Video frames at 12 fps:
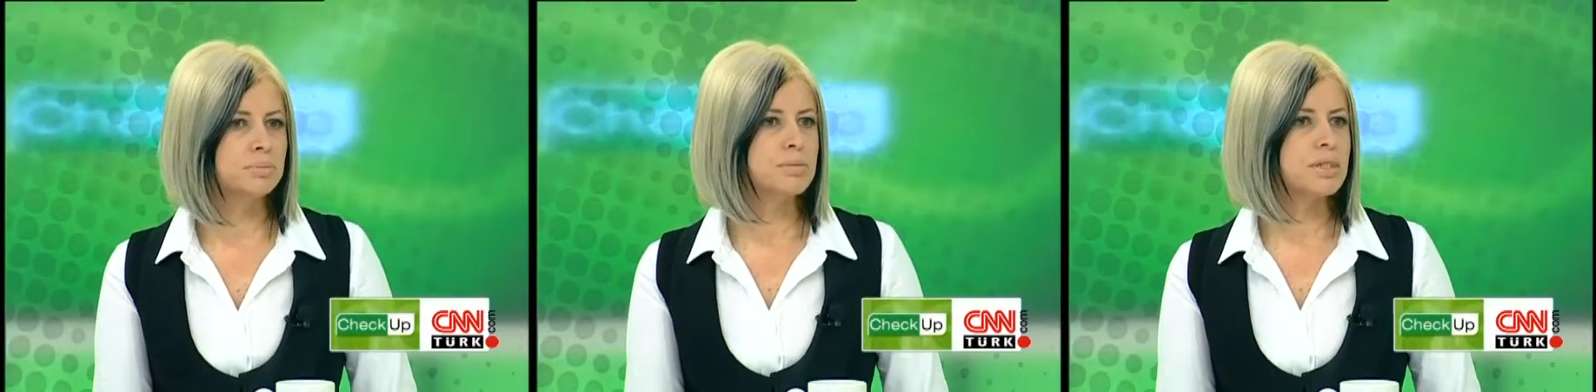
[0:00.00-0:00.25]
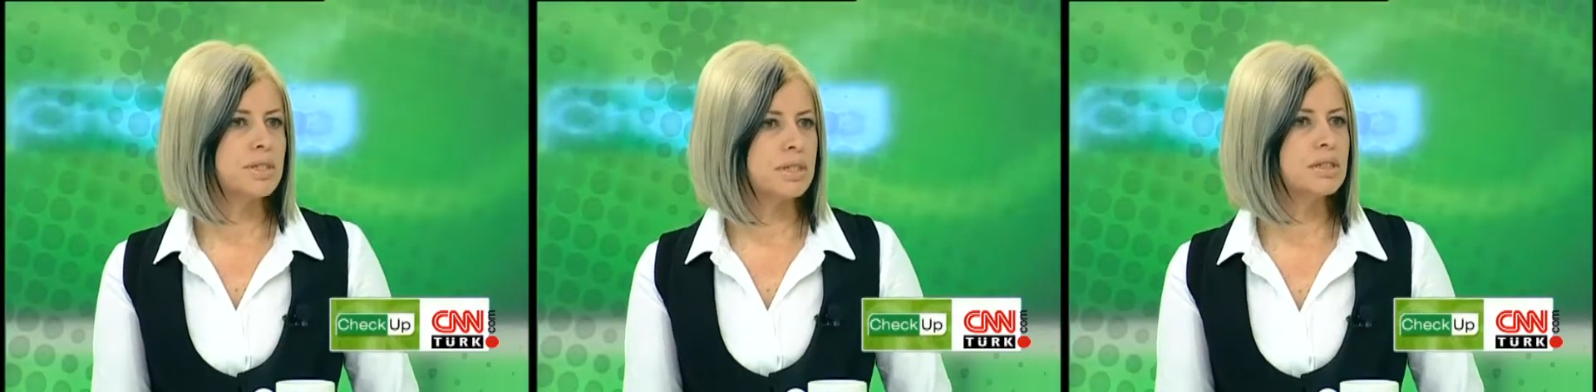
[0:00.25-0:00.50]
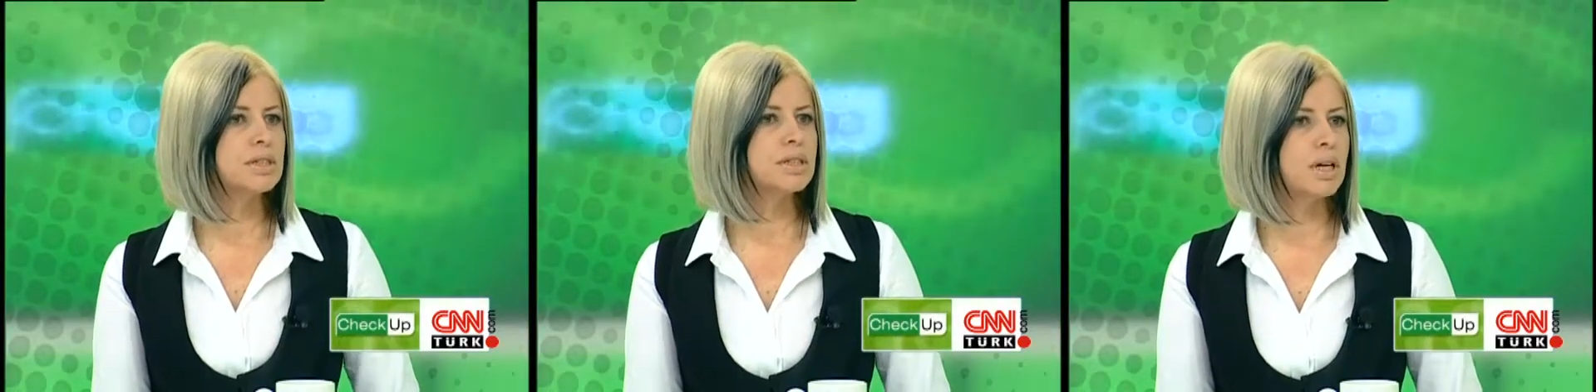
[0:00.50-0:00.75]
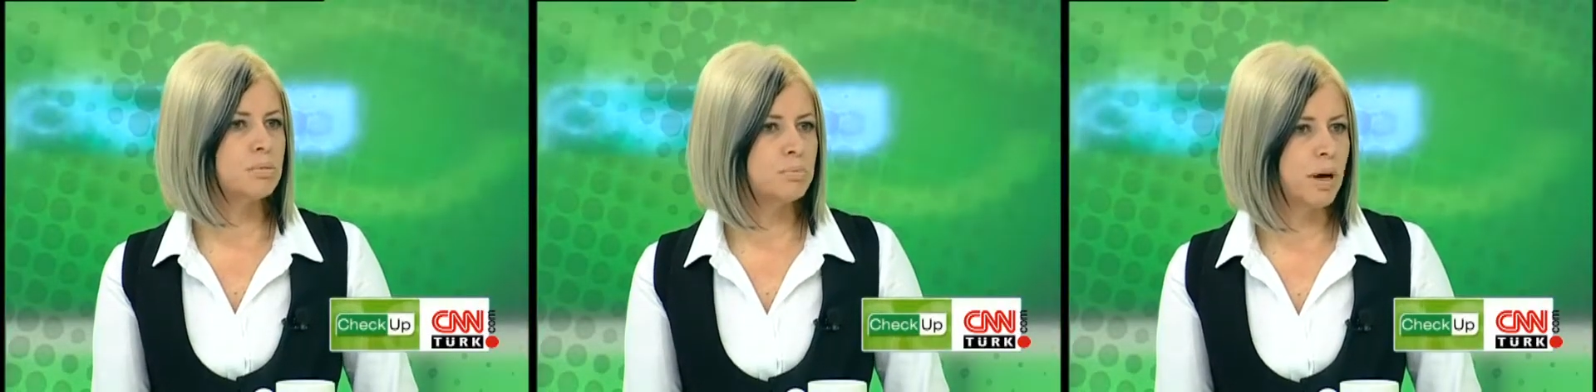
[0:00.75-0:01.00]
sarılık
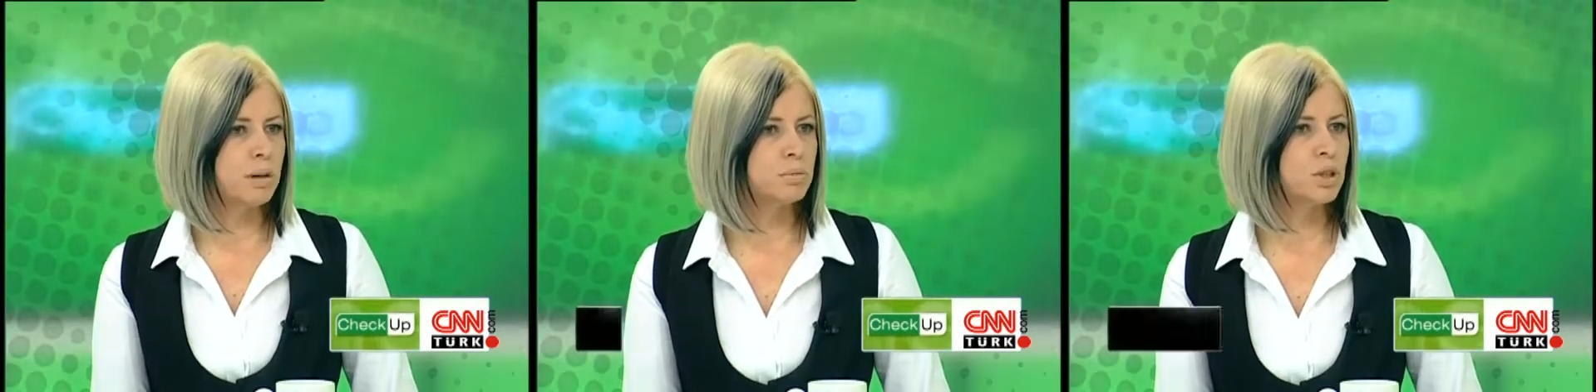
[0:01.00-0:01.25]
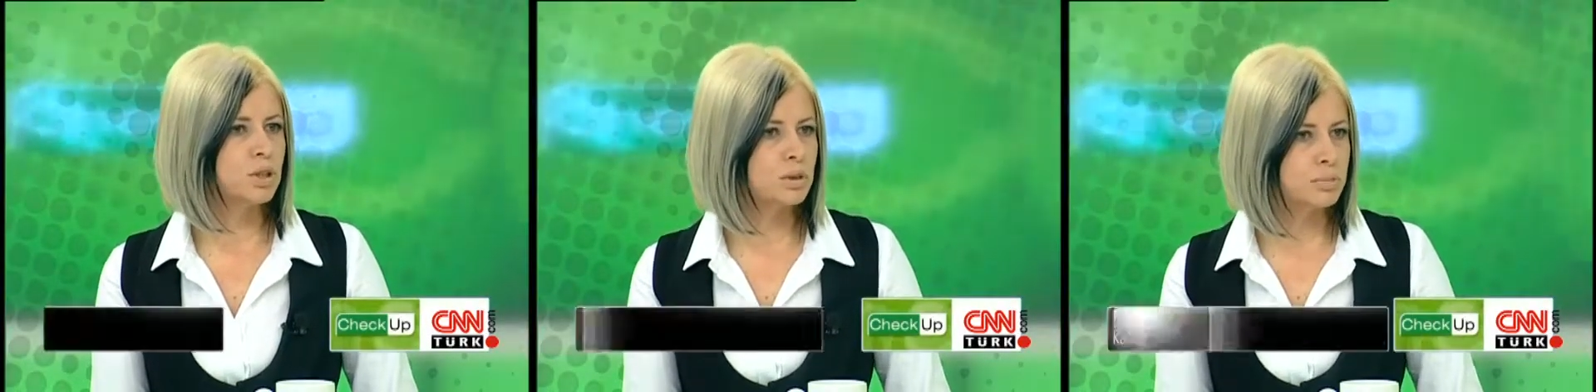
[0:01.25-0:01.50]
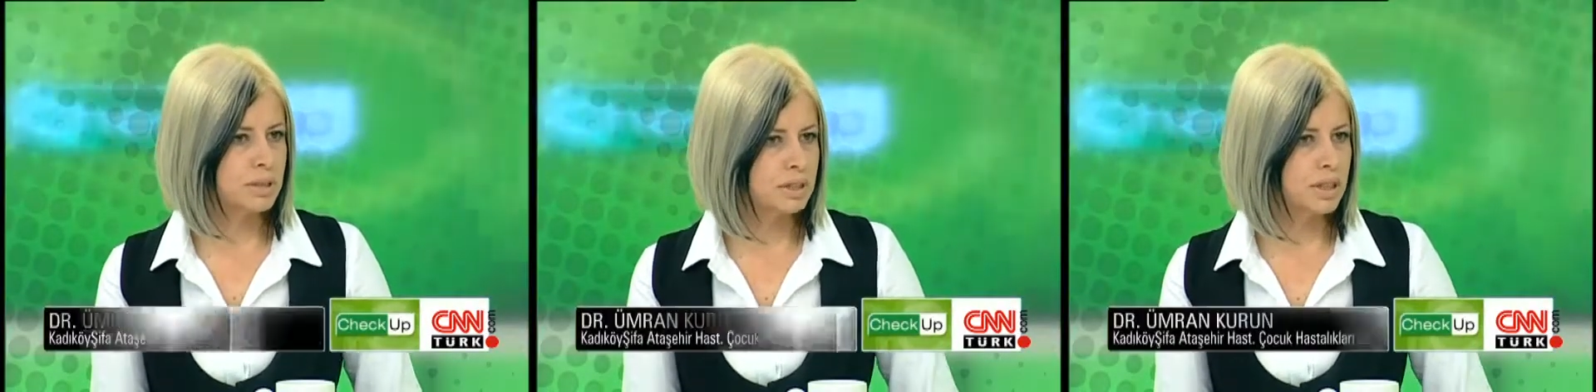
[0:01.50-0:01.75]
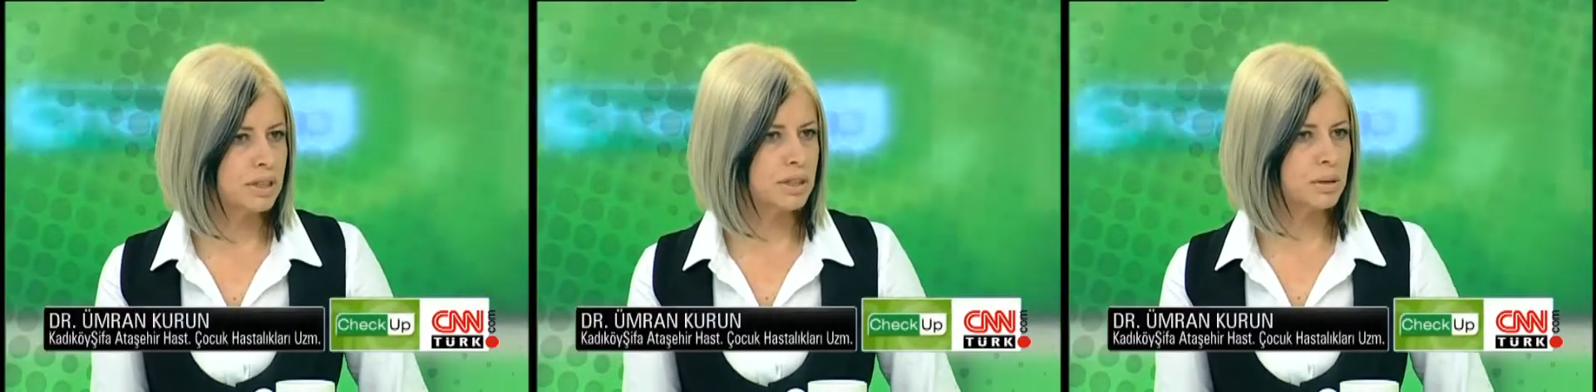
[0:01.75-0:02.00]
yapan bilirbin
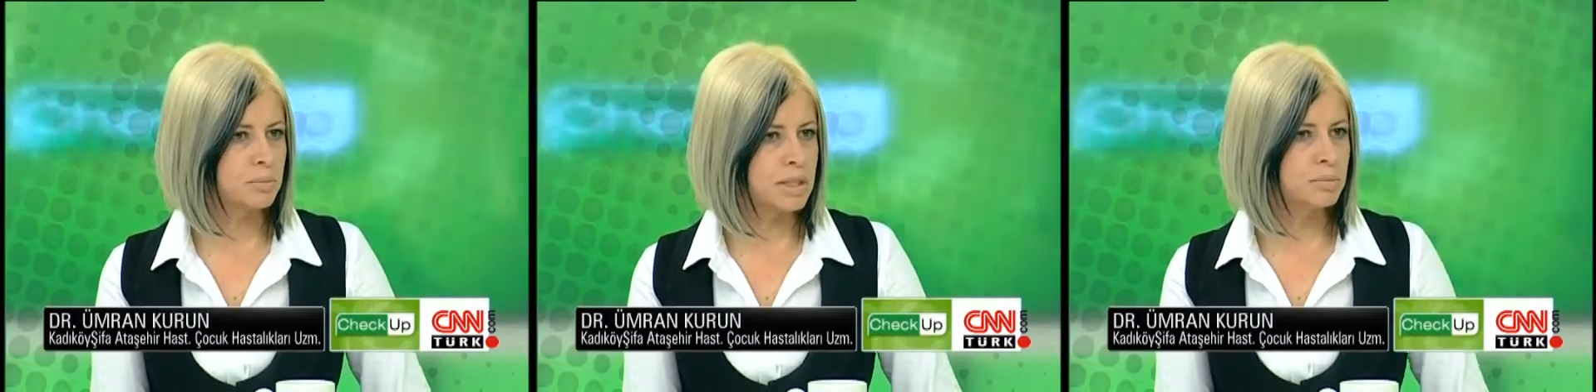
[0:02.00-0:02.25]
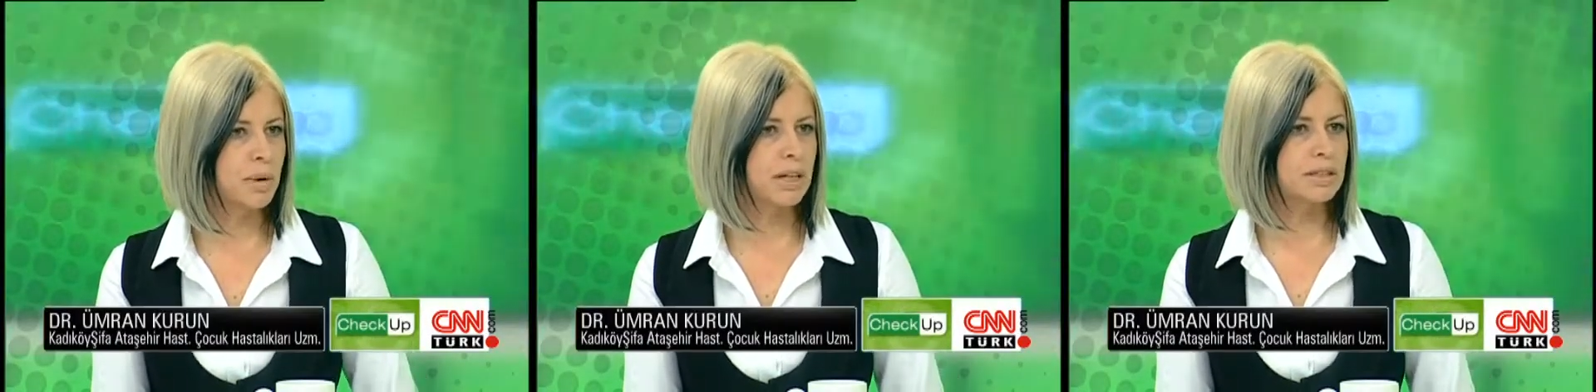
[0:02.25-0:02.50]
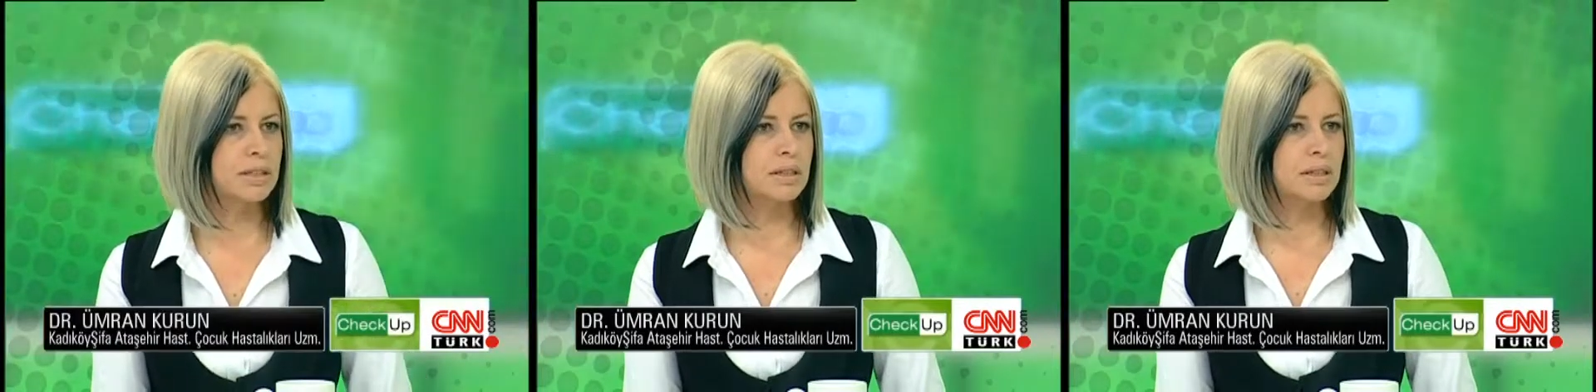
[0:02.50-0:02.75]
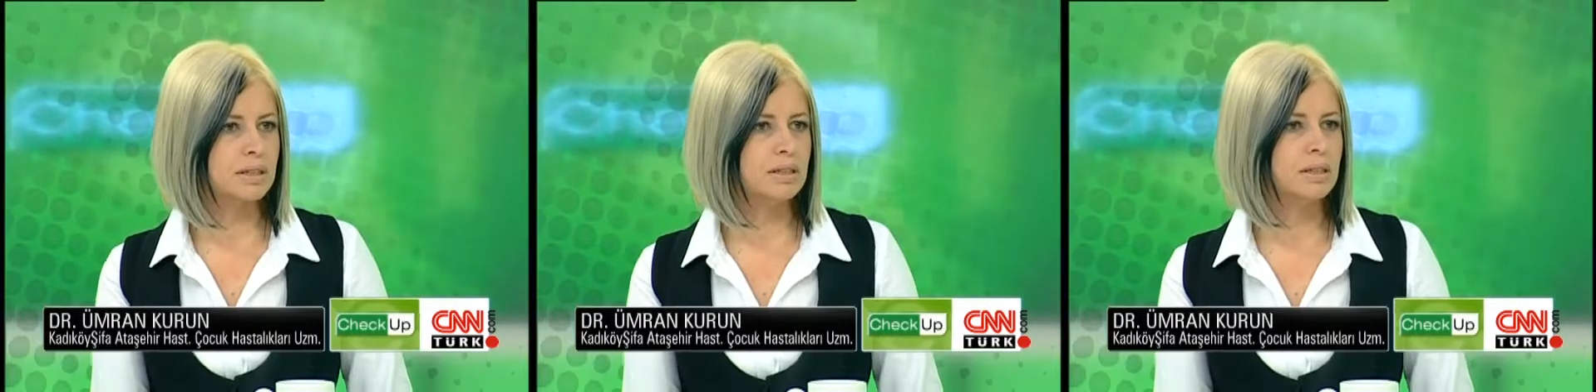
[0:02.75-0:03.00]
dediğimiz
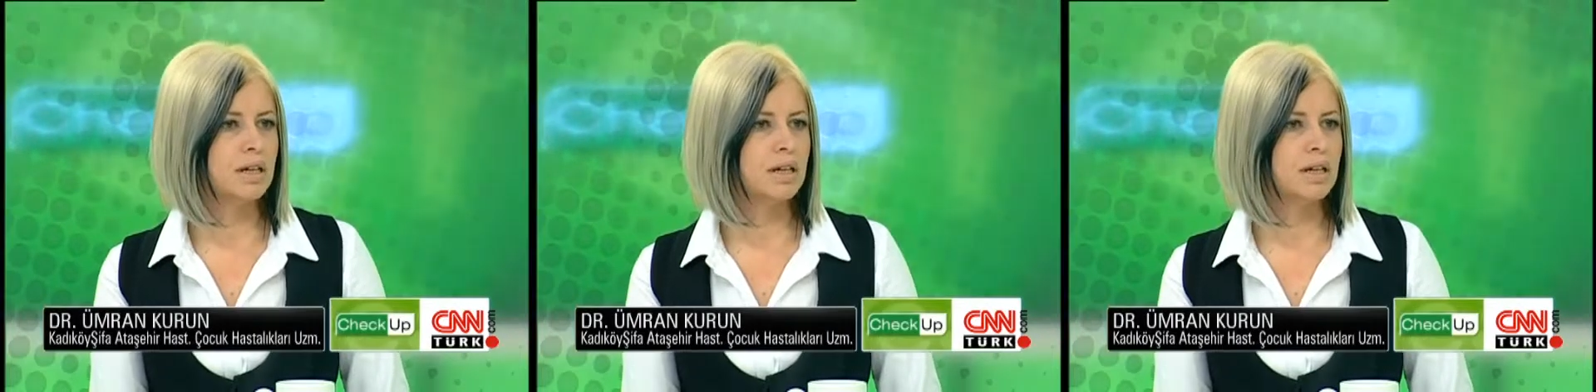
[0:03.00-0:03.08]
maddenin